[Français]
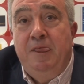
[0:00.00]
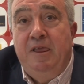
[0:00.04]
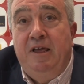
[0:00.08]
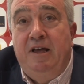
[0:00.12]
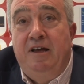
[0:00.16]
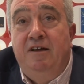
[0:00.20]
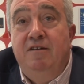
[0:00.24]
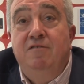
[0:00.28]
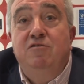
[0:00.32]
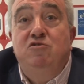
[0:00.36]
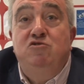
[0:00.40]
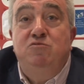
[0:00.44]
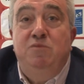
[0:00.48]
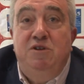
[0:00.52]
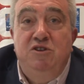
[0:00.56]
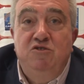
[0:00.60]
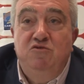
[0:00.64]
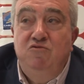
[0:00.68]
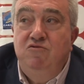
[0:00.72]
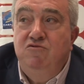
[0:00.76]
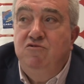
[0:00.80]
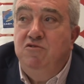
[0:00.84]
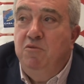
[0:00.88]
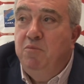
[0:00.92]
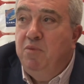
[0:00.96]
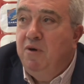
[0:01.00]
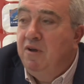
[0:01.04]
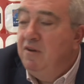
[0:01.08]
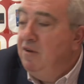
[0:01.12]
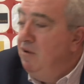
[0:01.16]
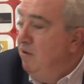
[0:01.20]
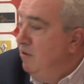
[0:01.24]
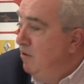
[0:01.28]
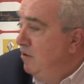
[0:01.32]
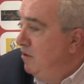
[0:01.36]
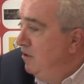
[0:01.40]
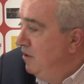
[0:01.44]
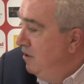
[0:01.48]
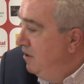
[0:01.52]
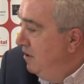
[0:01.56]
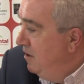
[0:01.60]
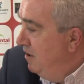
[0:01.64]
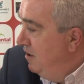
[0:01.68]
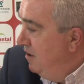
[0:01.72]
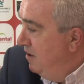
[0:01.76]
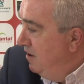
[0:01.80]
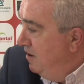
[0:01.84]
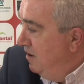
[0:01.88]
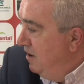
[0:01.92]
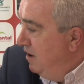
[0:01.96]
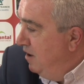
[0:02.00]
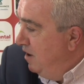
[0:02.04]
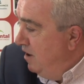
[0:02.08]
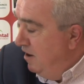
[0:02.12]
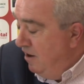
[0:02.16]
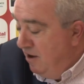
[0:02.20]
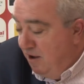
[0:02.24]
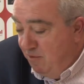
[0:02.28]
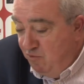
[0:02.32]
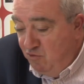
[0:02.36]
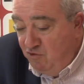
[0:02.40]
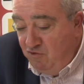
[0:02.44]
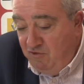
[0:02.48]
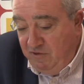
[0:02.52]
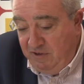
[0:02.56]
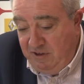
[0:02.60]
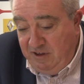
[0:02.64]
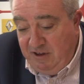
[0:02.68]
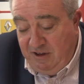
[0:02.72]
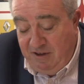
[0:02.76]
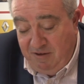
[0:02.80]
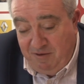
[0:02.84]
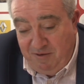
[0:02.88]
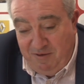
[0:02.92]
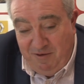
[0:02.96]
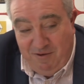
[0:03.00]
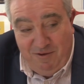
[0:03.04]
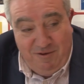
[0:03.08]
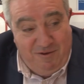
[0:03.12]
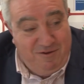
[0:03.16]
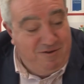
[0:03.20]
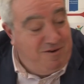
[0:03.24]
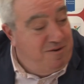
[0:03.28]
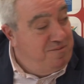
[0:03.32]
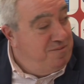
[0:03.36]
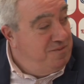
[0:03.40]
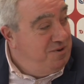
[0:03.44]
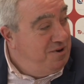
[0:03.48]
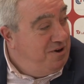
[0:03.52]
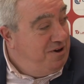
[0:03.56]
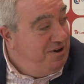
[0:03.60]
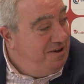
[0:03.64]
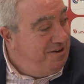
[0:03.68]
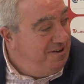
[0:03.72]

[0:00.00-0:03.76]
Hein, je m'excuse de prendre la, musique euh, comme...